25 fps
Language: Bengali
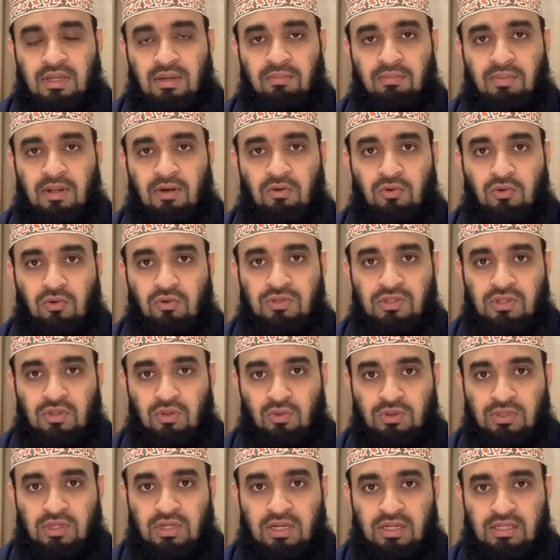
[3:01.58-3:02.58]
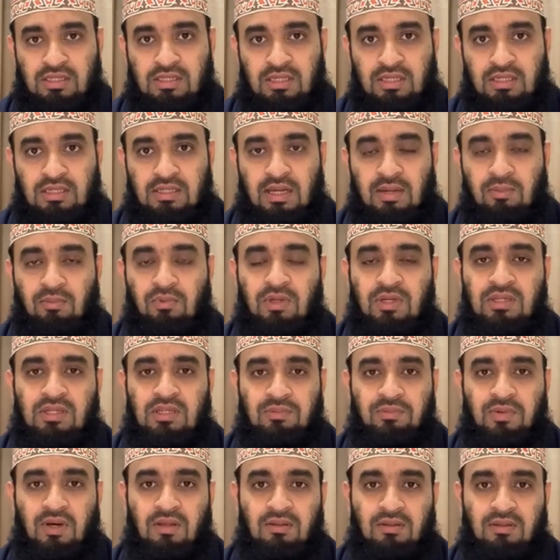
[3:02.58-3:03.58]
পালন করছি রোজা রাখছি এটি এমন একটি
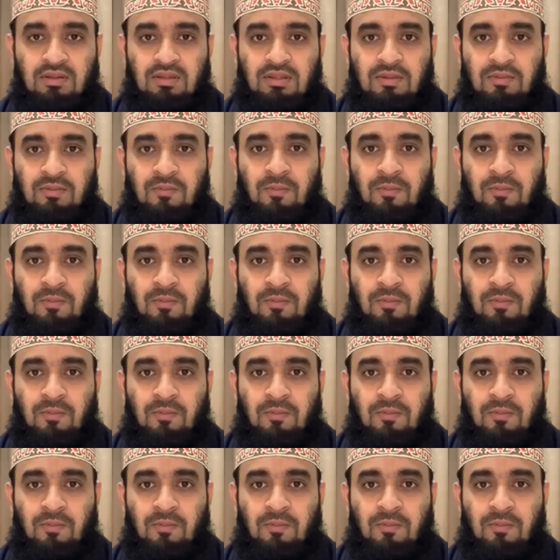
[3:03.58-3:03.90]
আবাদত